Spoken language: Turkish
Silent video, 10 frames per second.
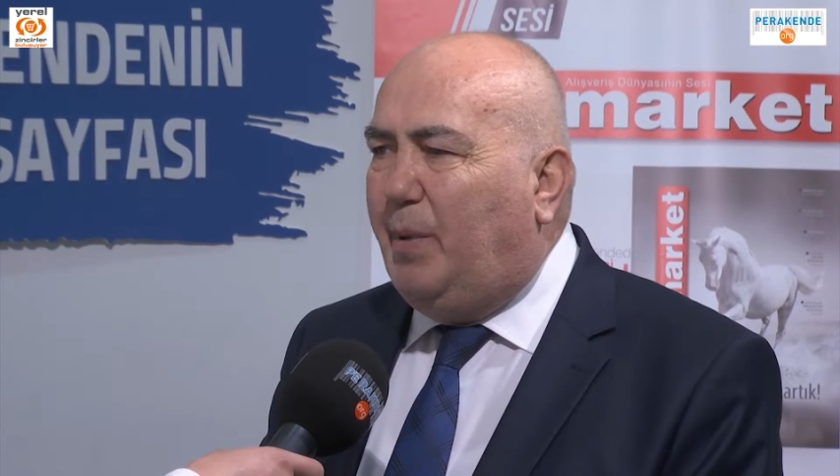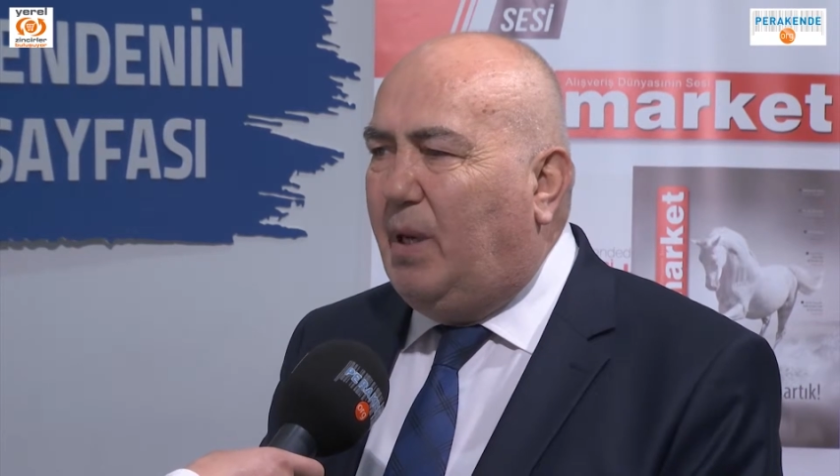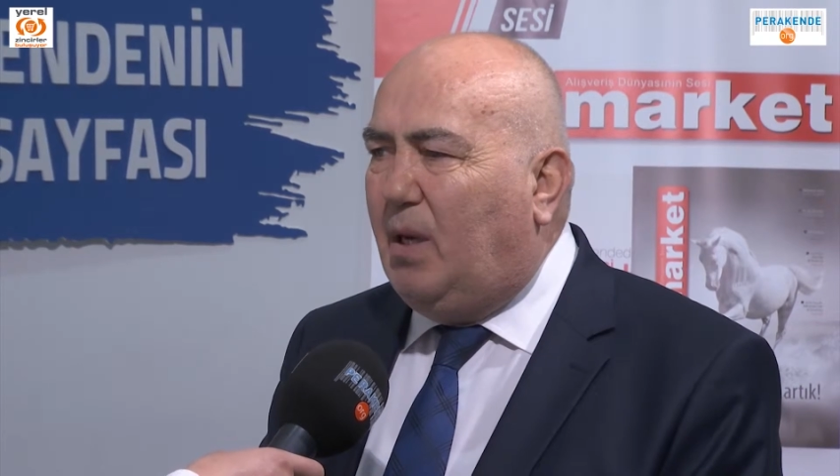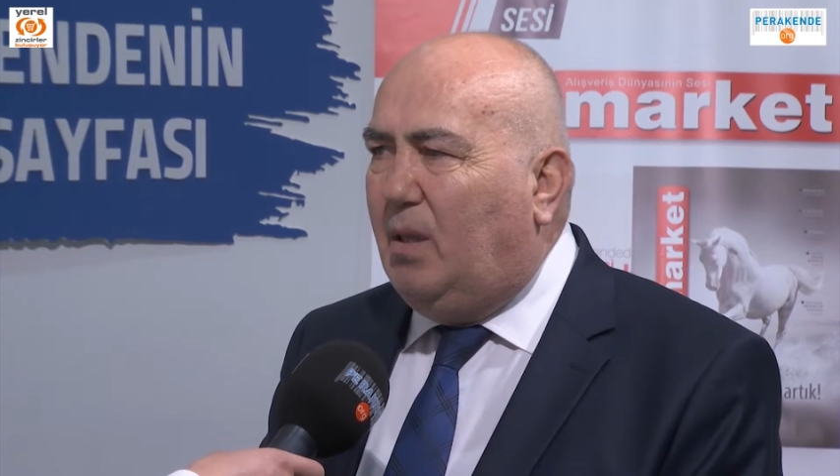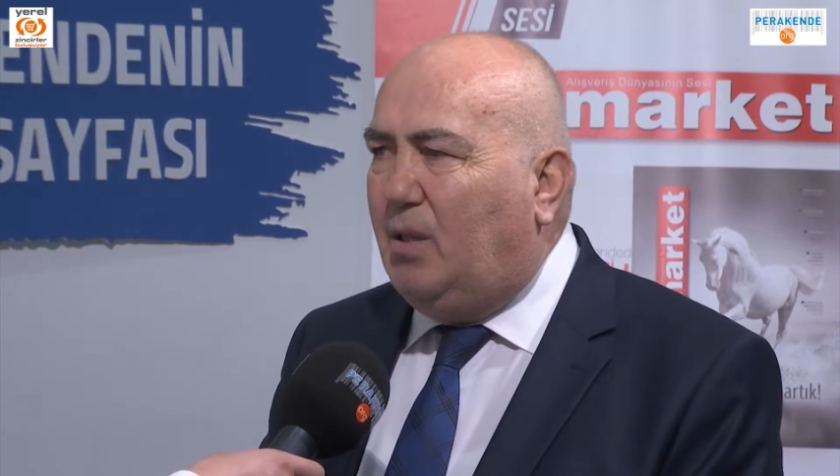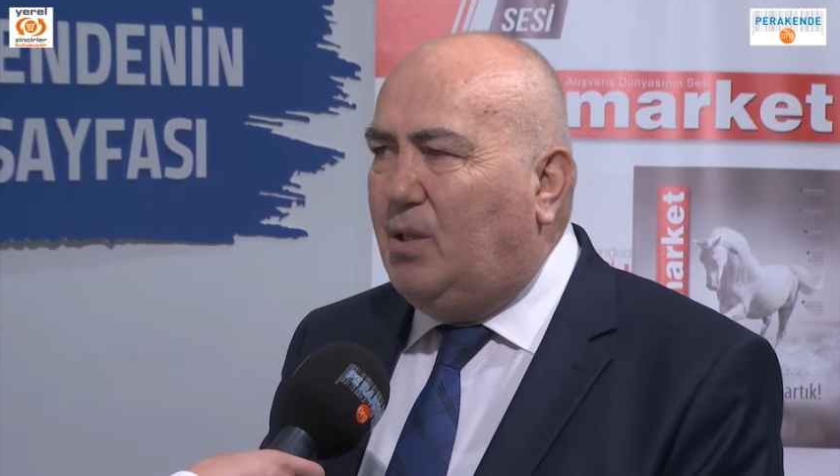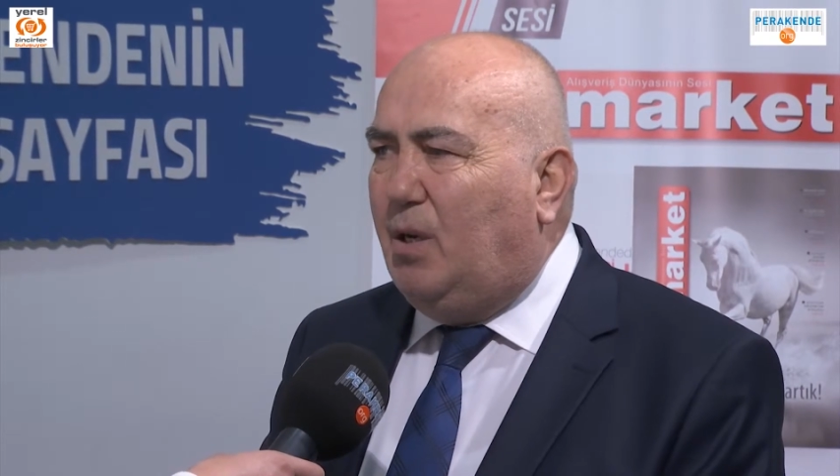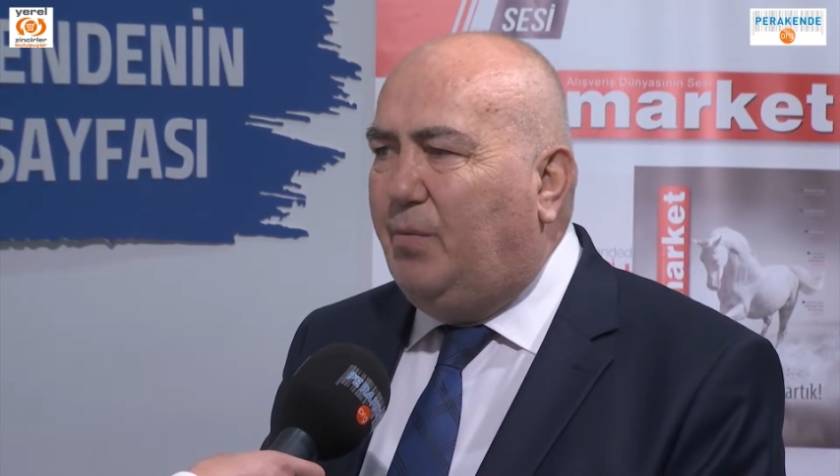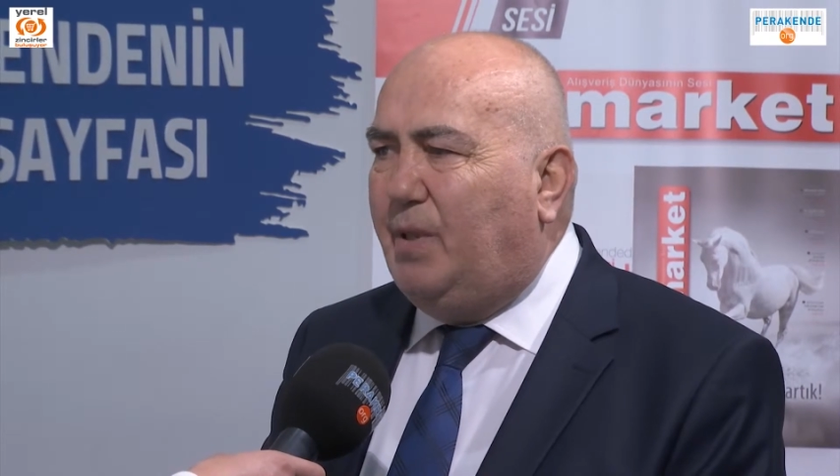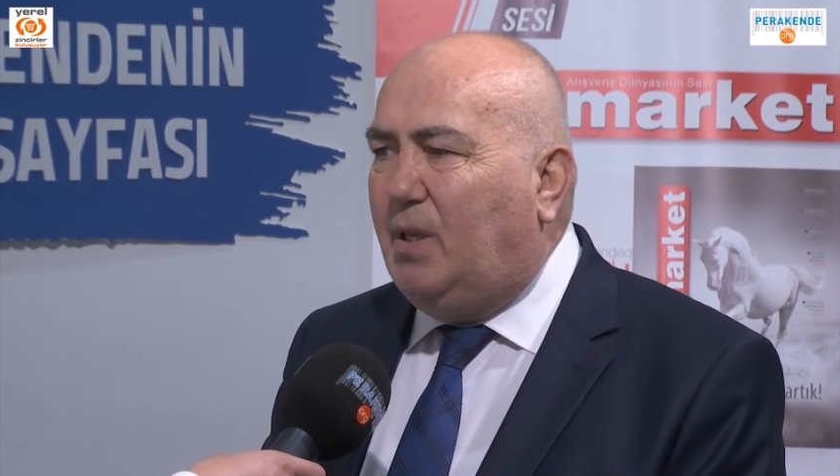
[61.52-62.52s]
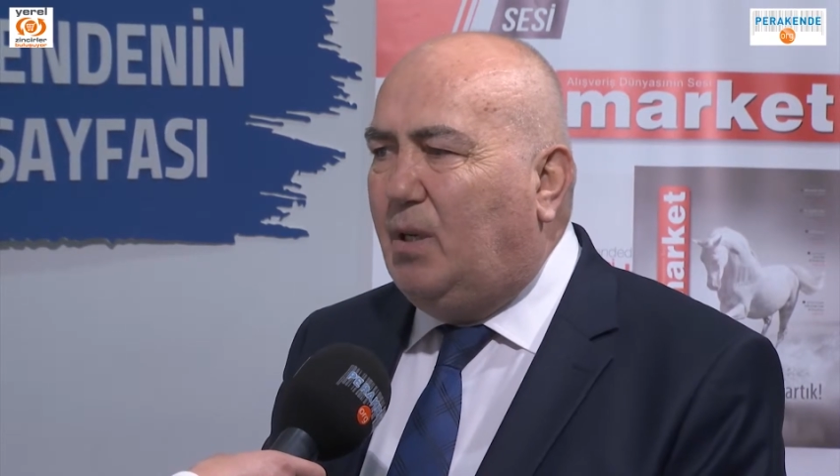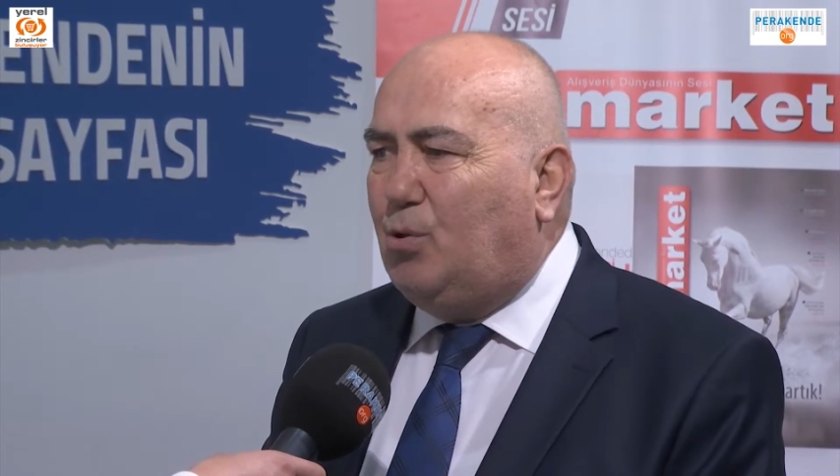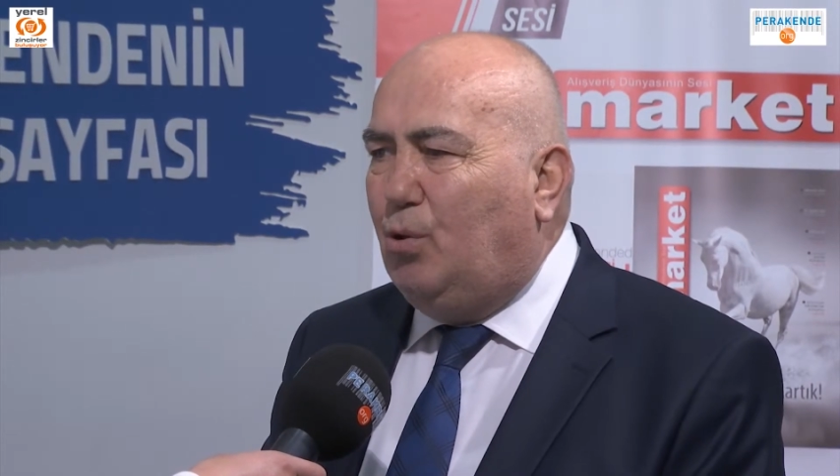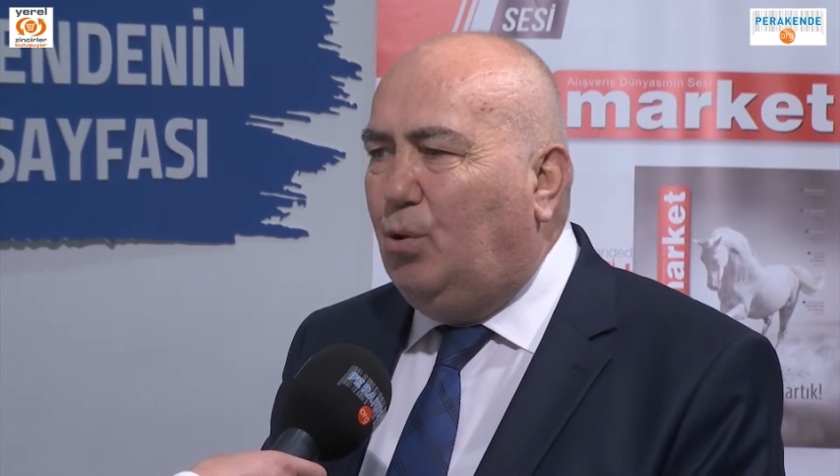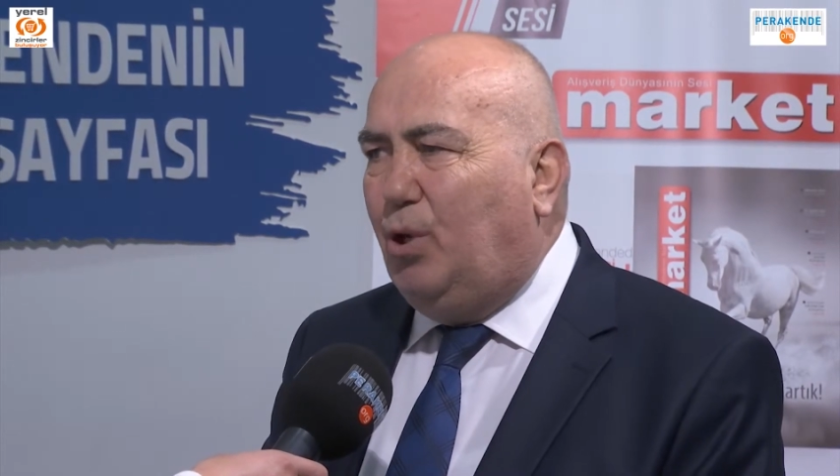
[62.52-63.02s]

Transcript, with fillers: Perakendeciler Federasyonu